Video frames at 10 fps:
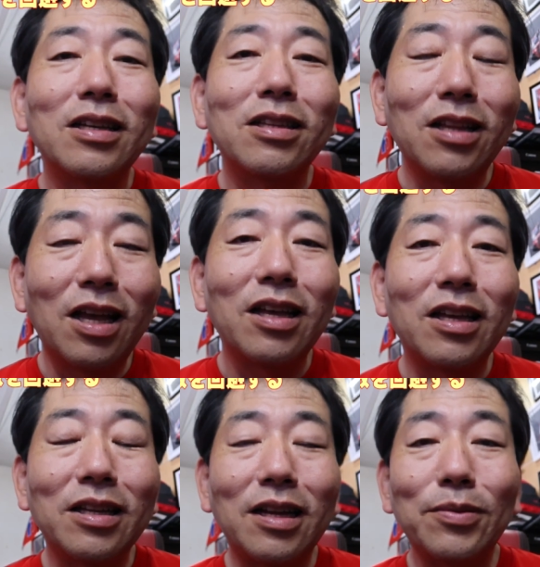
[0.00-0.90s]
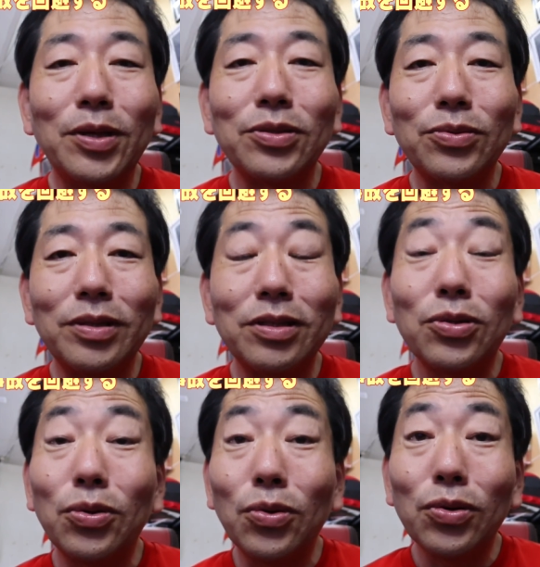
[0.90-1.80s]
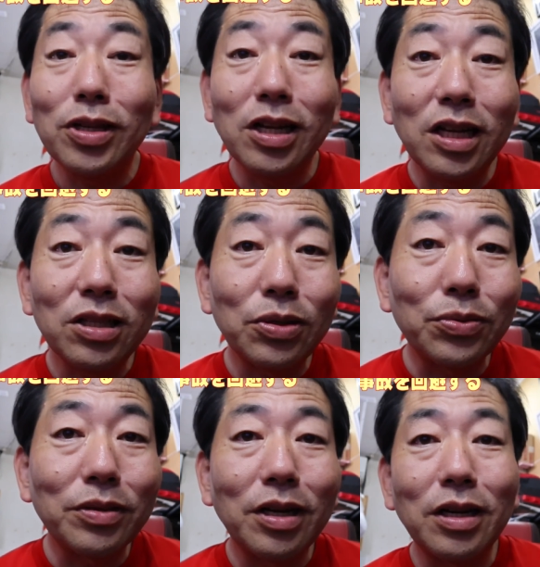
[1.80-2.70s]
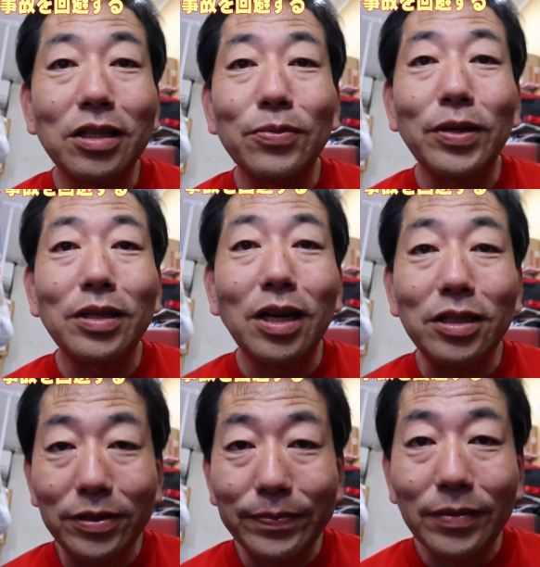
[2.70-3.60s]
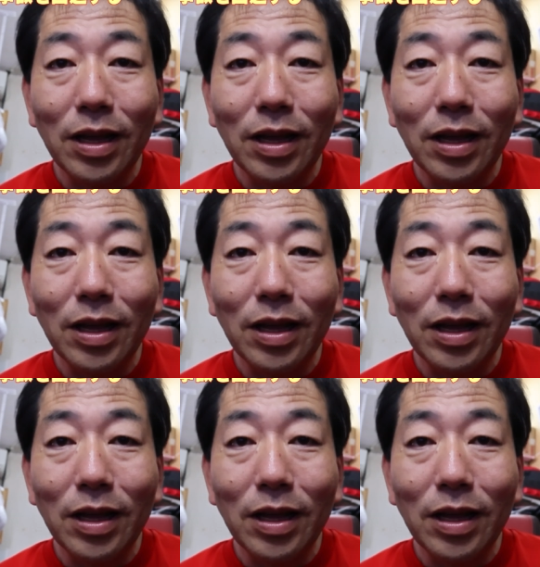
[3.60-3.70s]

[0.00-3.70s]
ね、えー、なりますので、事故を起こさないっていう運転が一番大事